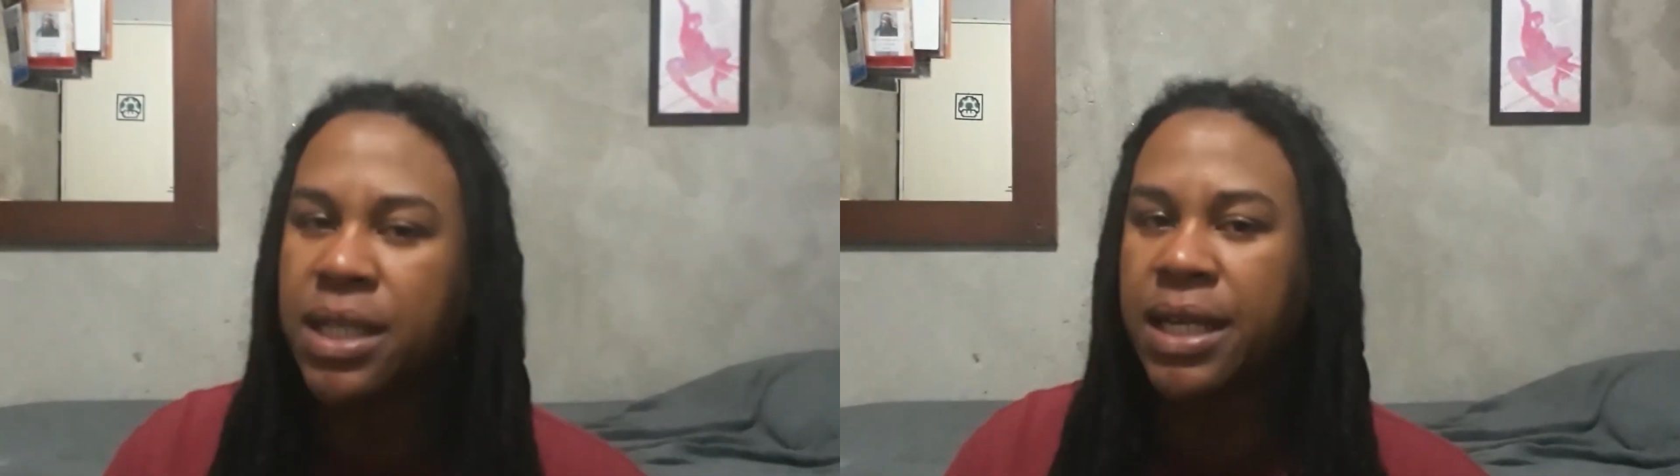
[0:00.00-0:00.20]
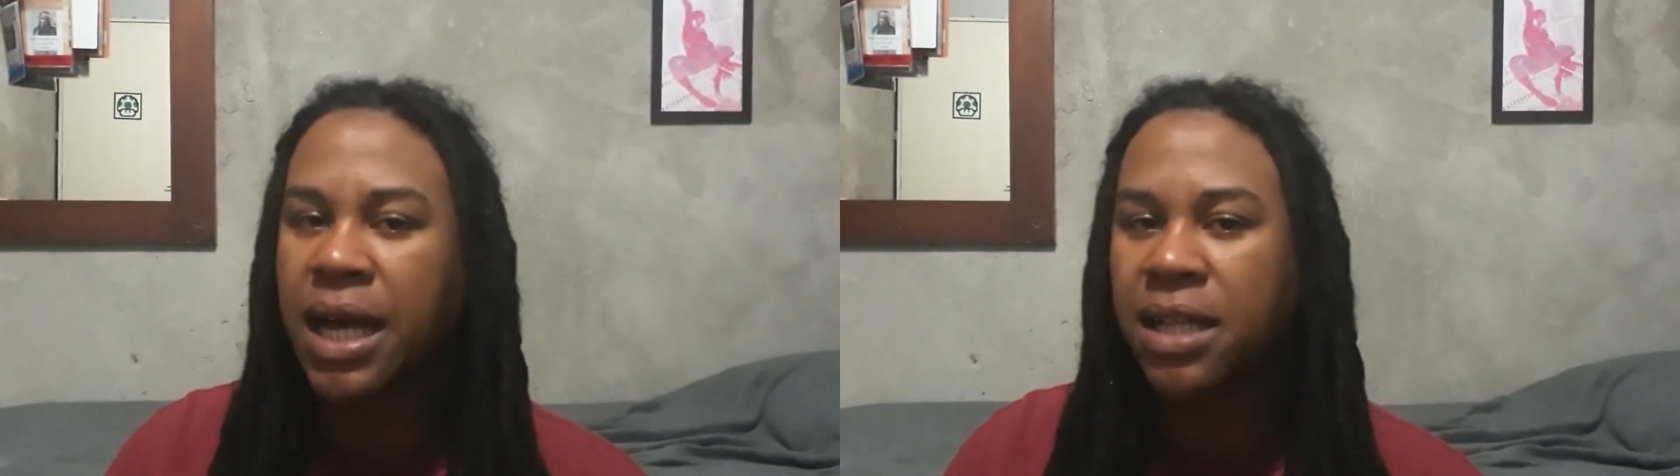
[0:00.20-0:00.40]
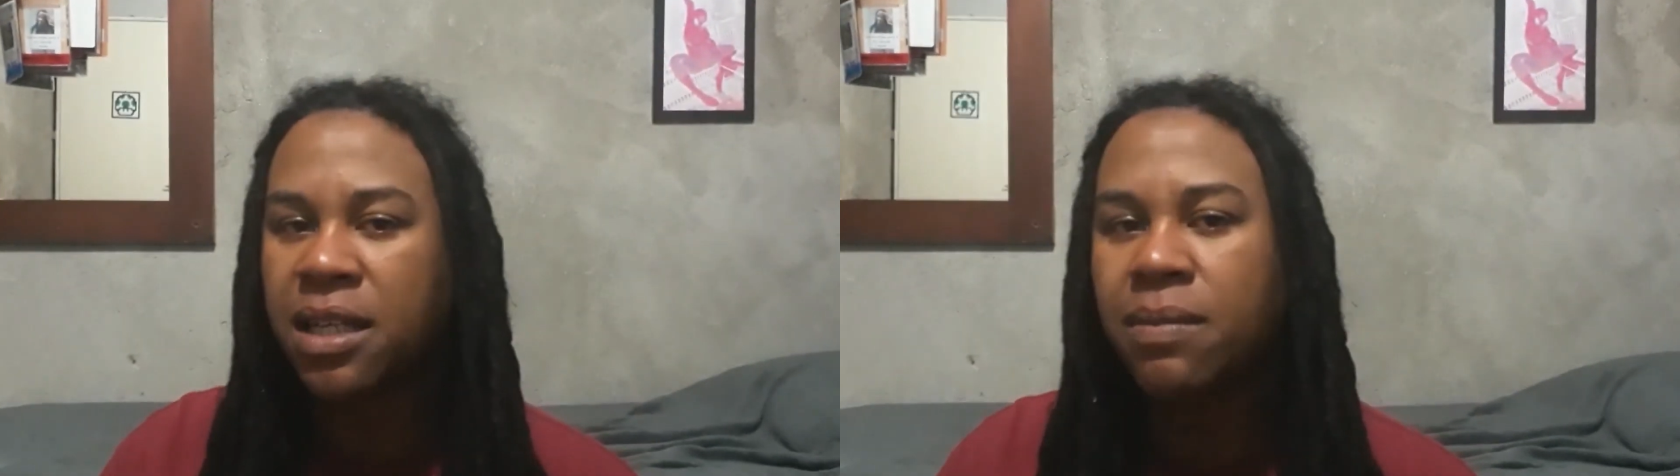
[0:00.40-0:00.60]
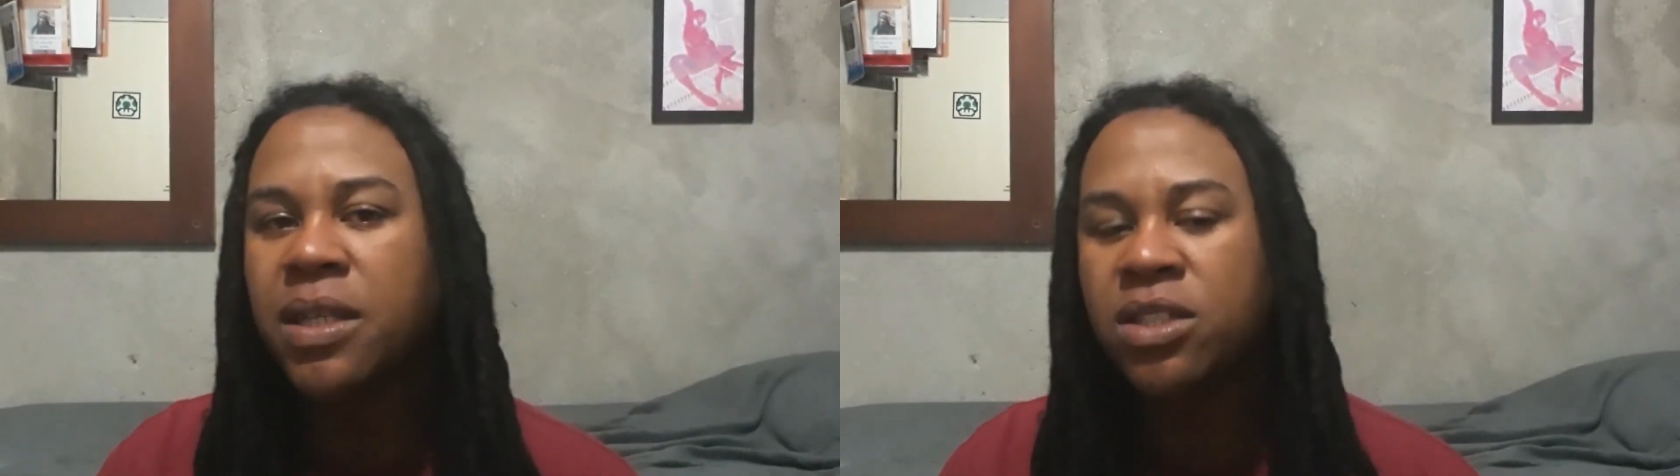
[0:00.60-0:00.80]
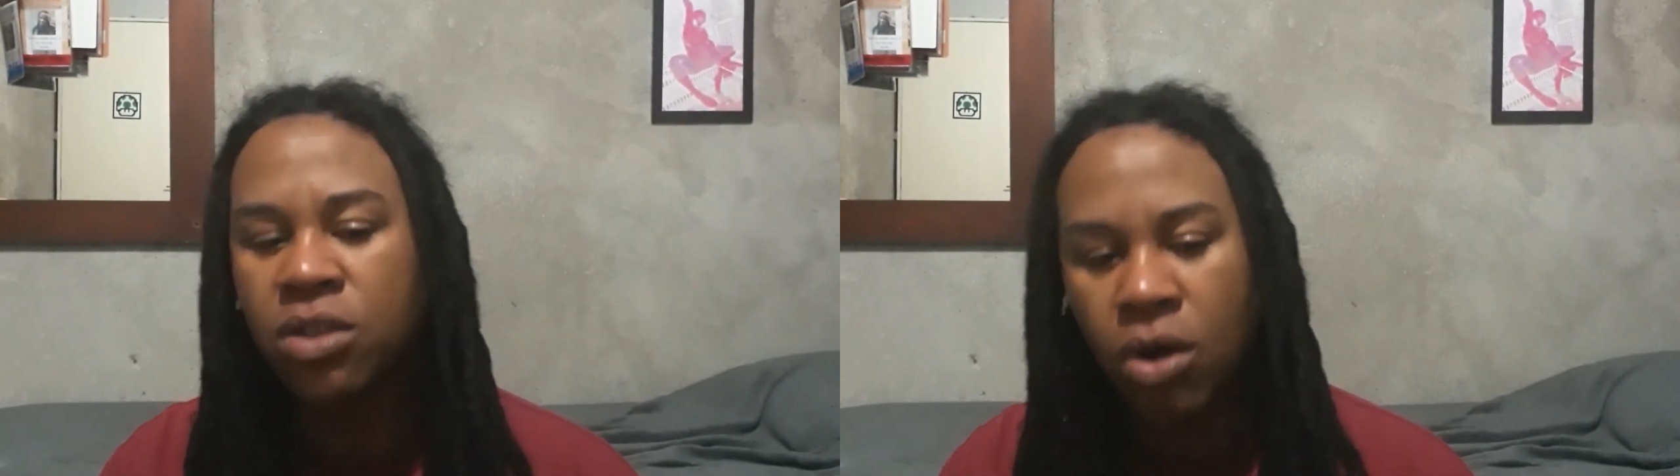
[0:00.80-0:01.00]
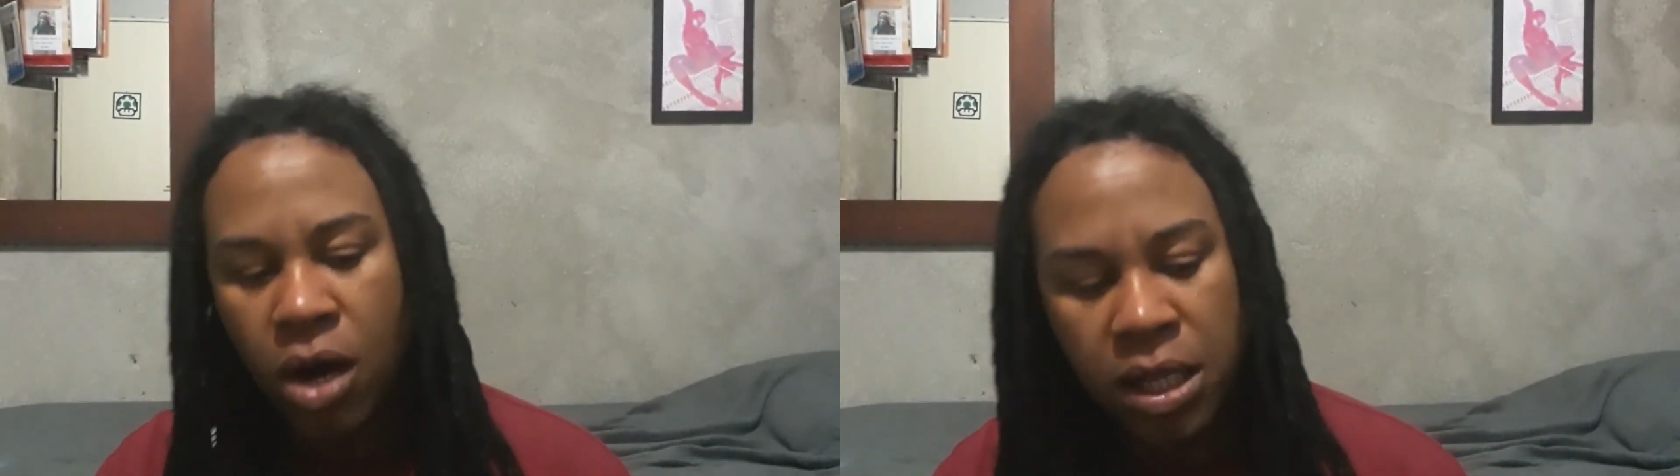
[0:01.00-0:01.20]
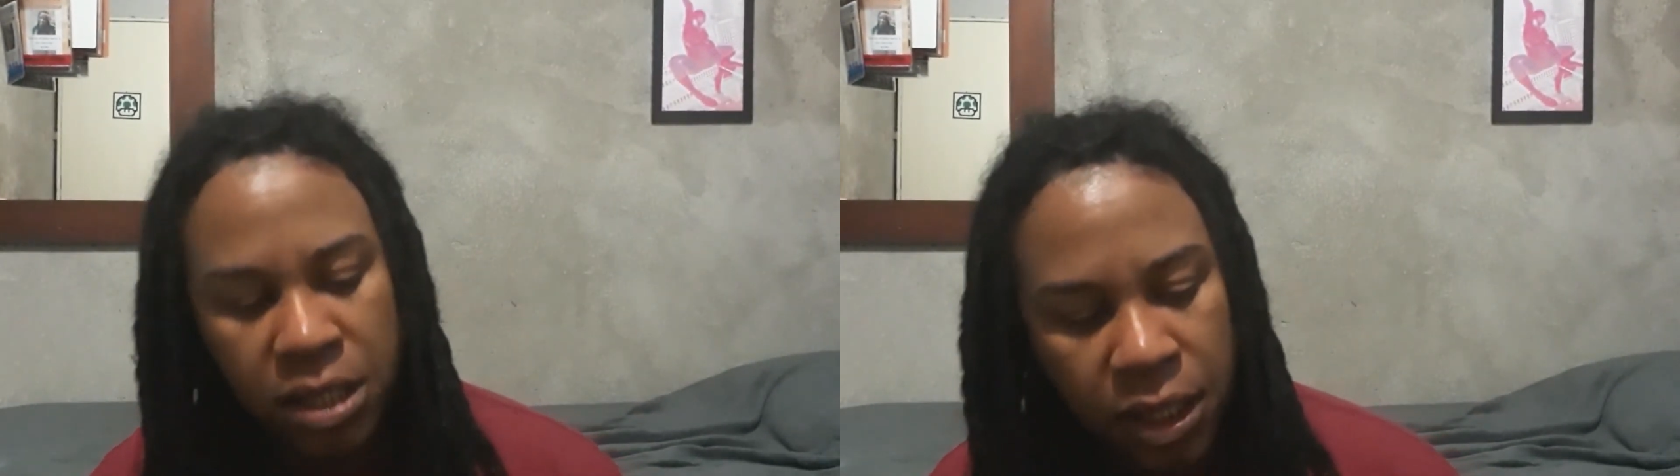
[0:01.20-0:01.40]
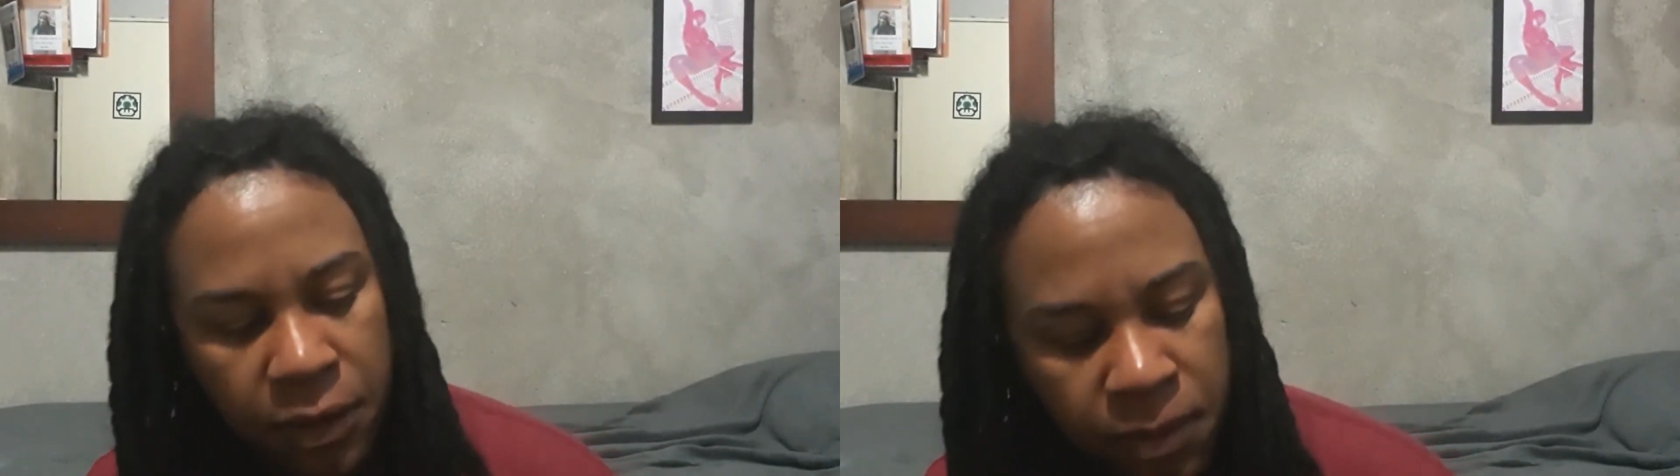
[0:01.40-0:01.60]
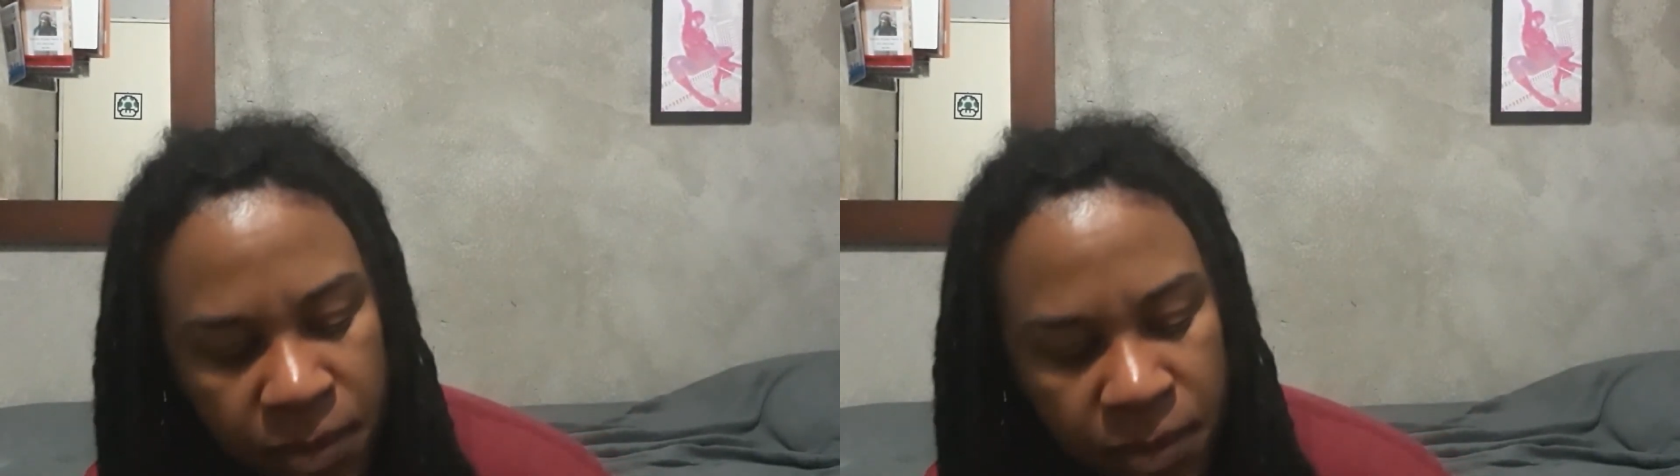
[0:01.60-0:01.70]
tá ligado? Na maciota,